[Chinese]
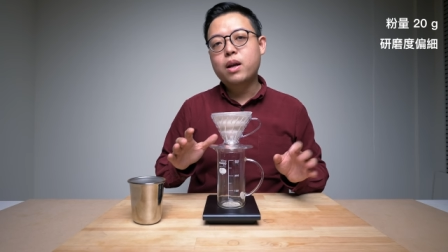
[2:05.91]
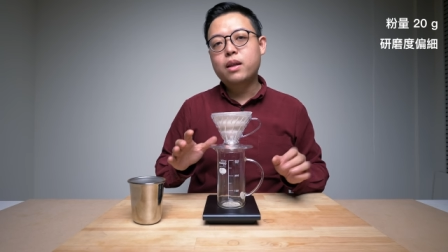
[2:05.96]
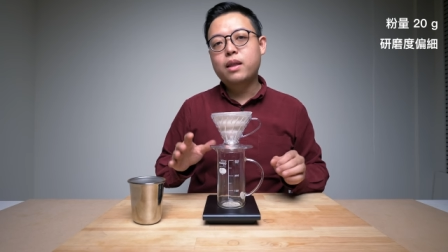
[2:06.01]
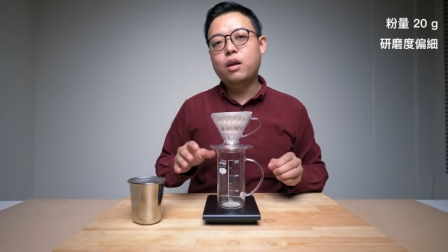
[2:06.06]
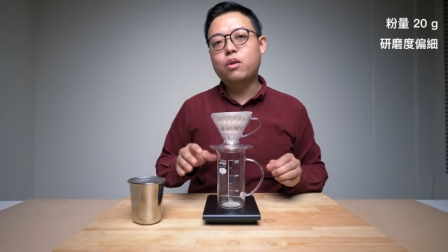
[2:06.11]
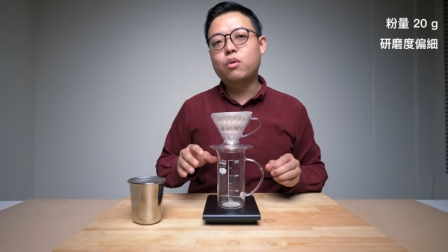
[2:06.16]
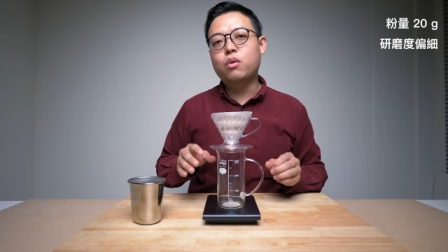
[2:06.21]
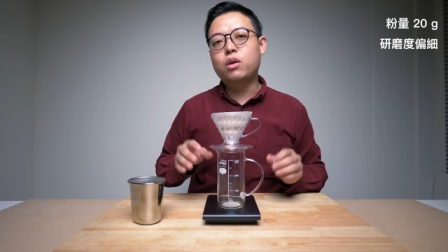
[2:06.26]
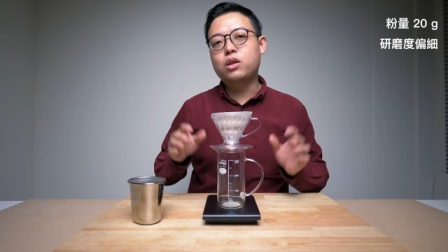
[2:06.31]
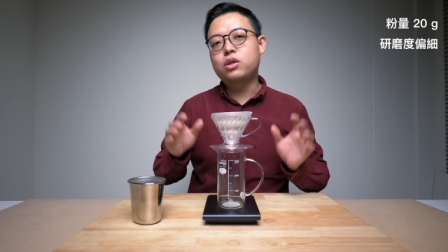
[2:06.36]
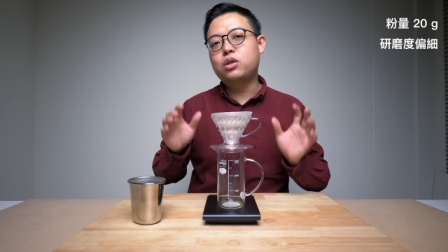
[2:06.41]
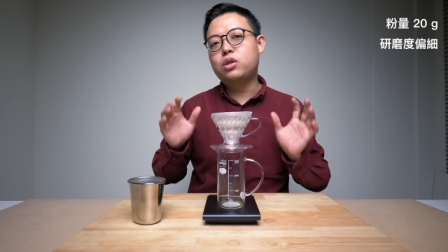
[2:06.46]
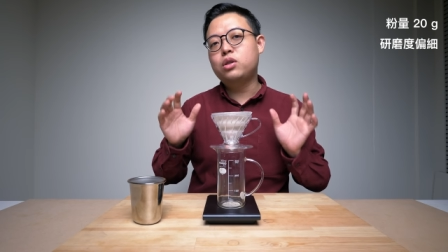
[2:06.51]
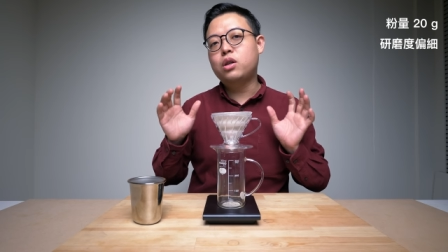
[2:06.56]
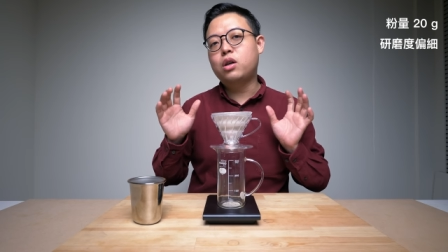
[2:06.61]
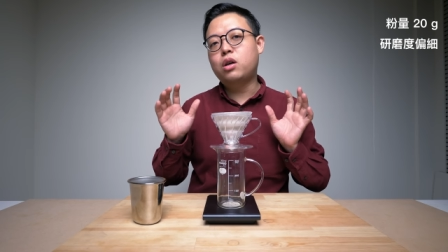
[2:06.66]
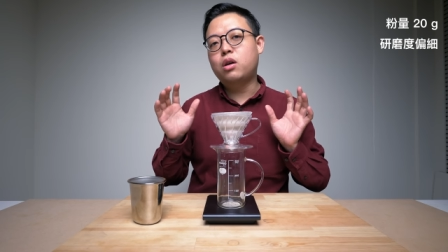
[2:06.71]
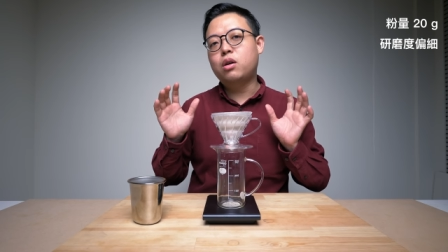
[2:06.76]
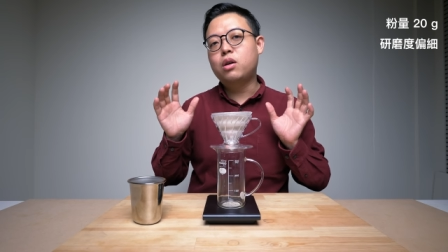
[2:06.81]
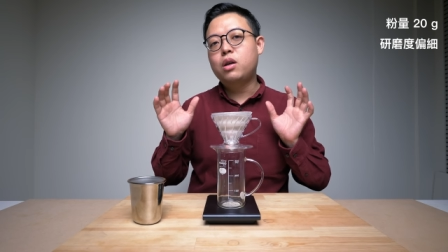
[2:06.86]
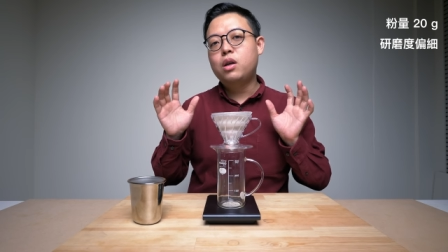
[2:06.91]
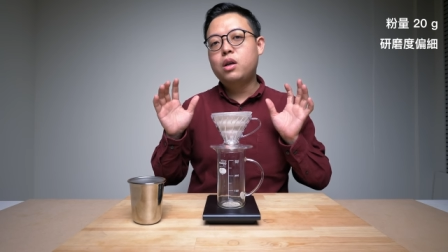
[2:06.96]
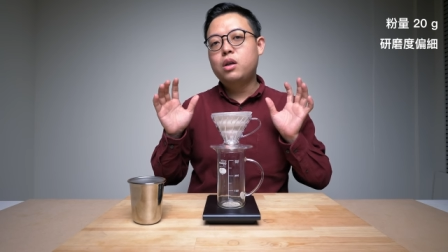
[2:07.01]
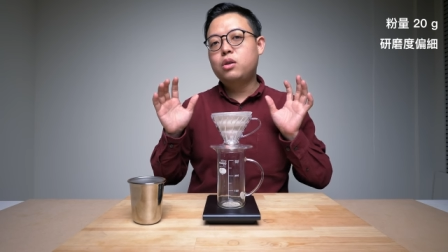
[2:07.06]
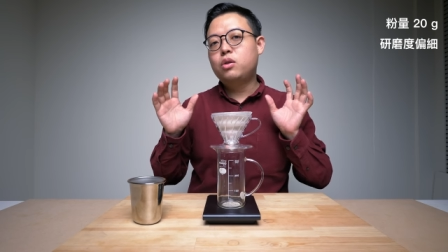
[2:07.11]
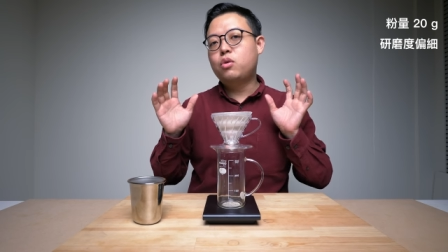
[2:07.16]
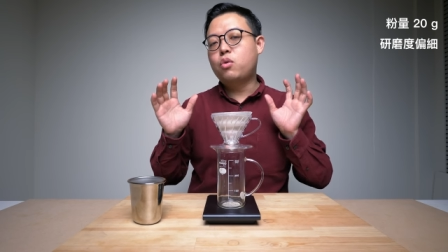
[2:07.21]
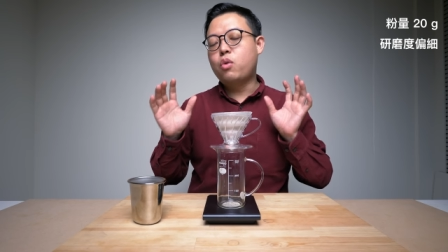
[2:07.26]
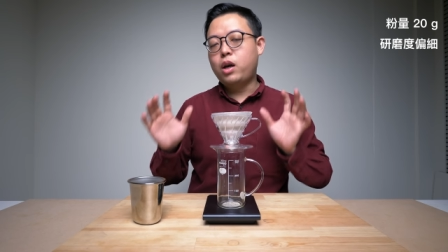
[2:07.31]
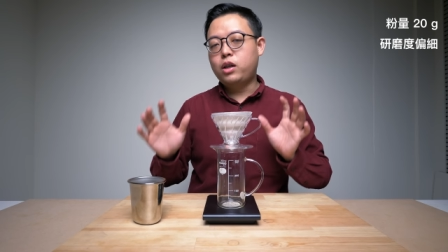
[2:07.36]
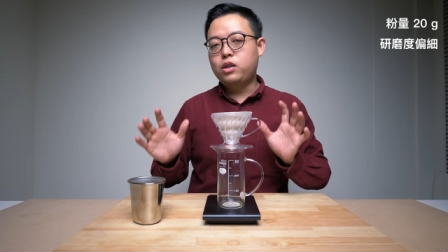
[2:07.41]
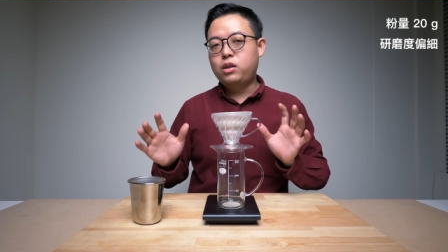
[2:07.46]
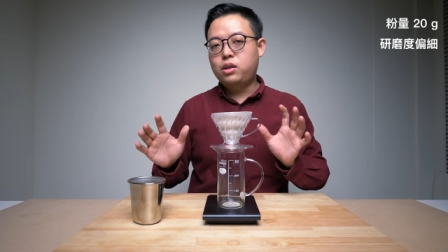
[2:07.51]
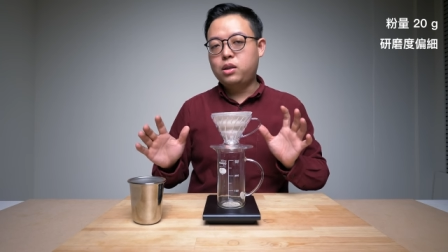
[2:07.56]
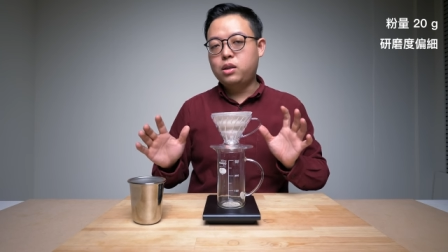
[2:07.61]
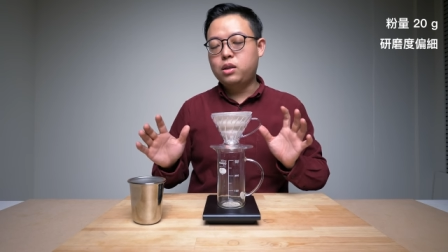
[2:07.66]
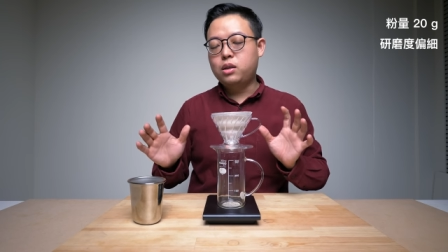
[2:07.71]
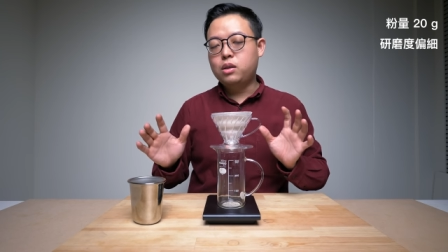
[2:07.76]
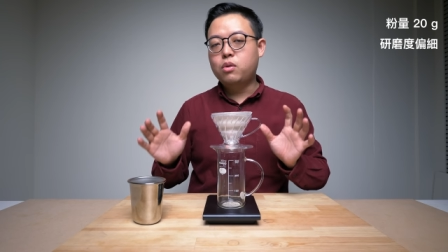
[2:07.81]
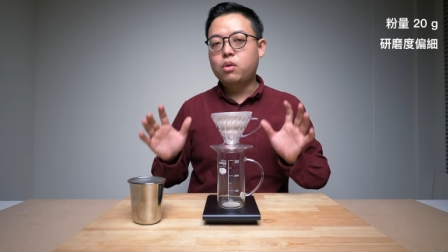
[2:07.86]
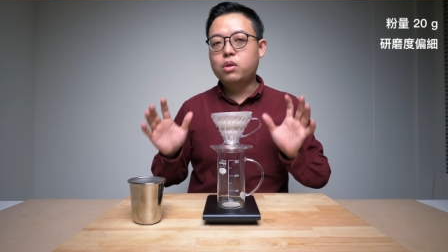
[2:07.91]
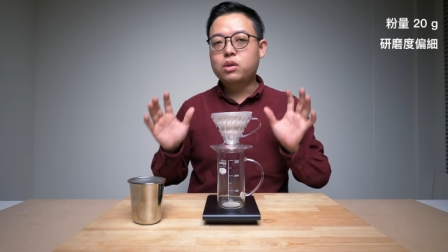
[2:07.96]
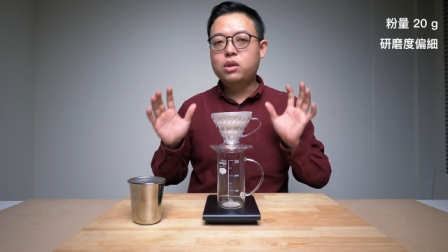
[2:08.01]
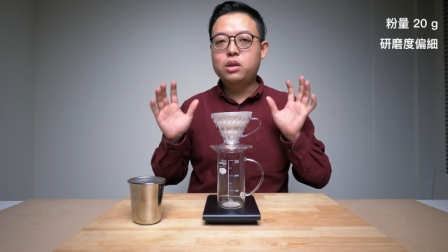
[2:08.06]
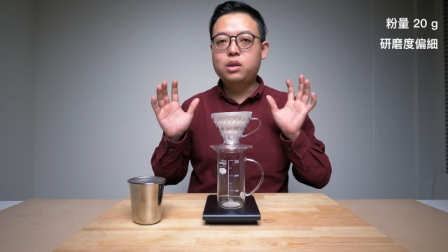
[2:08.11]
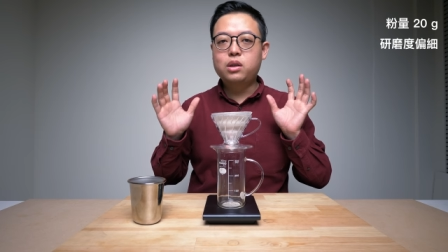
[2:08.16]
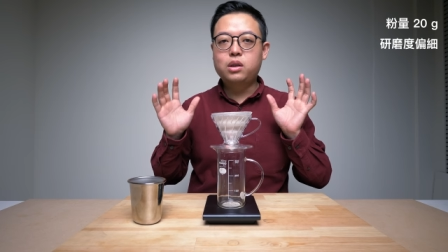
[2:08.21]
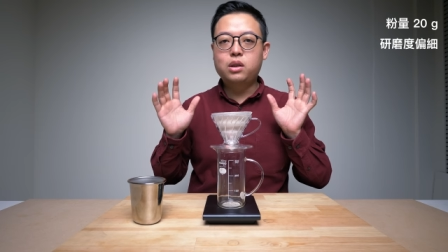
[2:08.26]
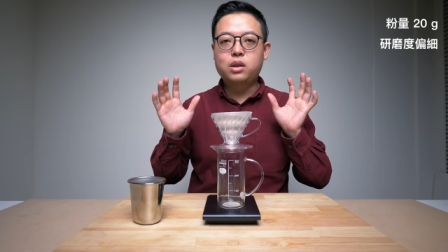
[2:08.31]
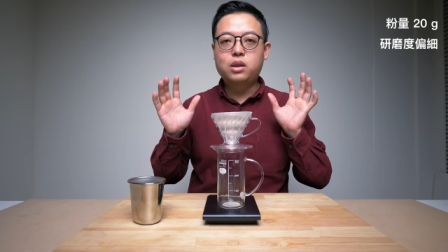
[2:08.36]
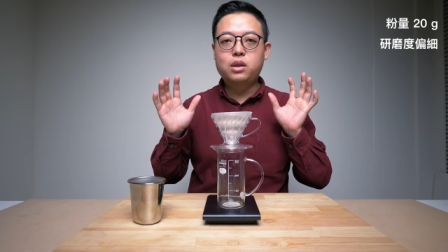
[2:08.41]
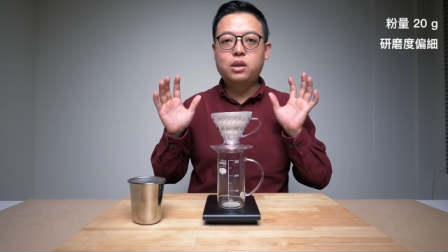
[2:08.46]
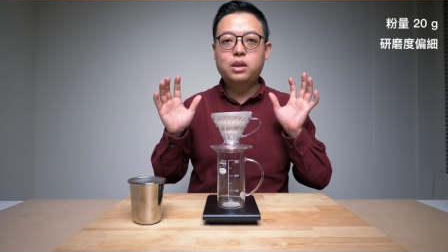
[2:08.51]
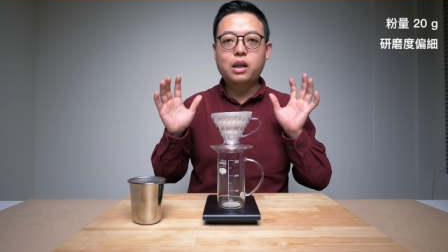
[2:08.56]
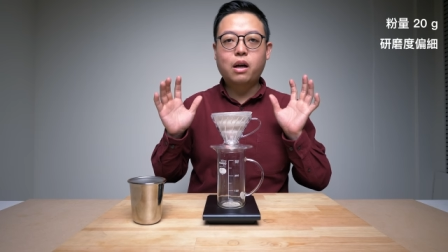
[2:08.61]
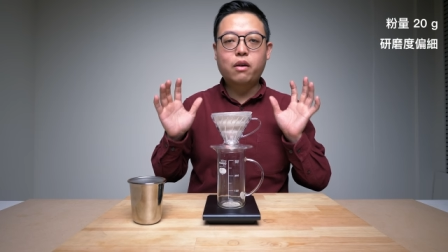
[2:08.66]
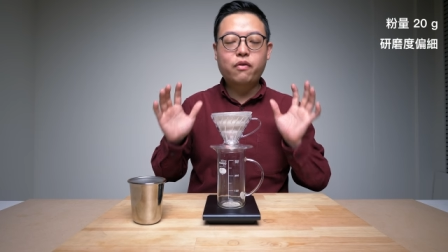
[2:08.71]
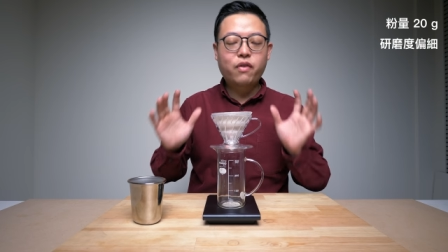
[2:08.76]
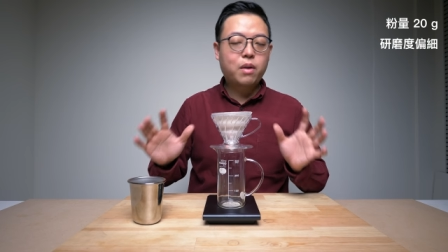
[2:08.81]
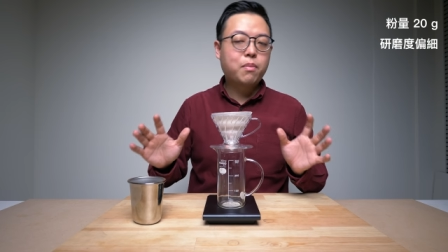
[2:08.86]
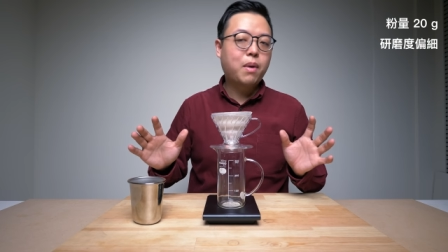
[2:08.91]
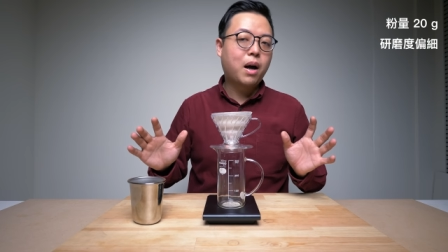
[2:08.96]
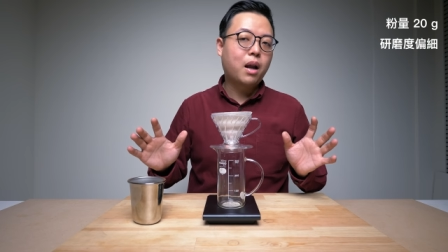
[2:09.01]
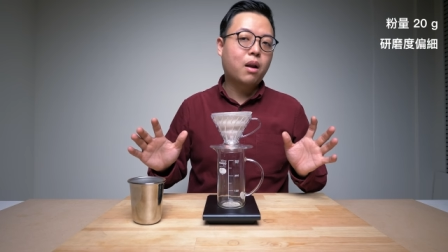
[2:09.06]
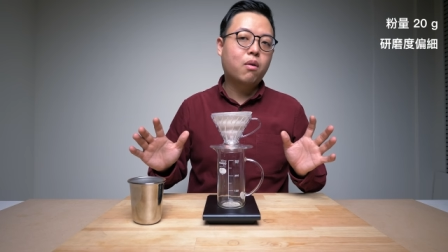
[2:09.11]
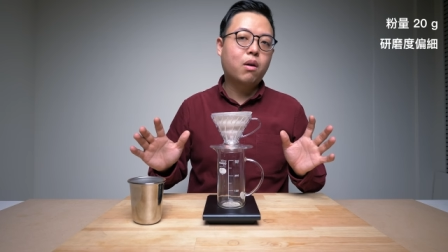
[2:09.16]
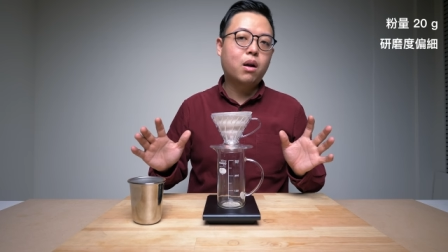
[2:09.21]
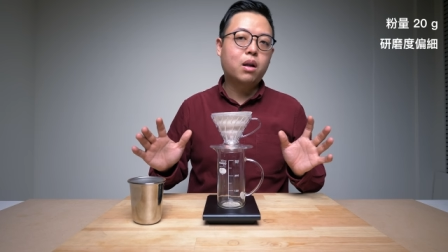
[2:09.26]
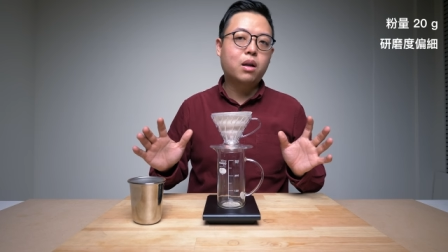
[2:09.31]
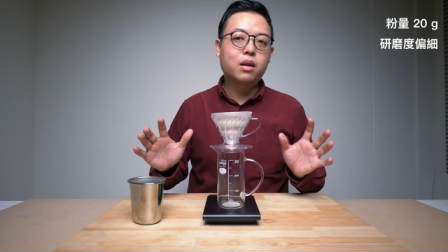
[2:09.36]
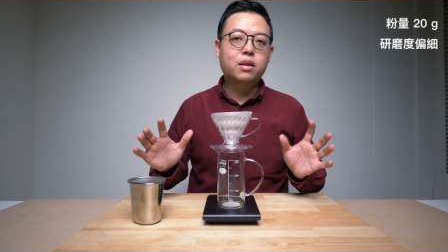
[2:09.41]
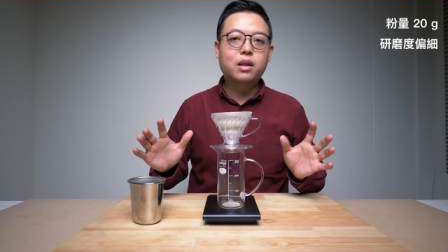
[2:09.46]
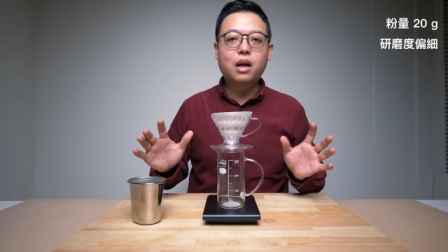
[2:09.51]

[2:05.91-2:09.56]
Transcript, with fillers: 那如果你是用鬼尺或是小飞马的话，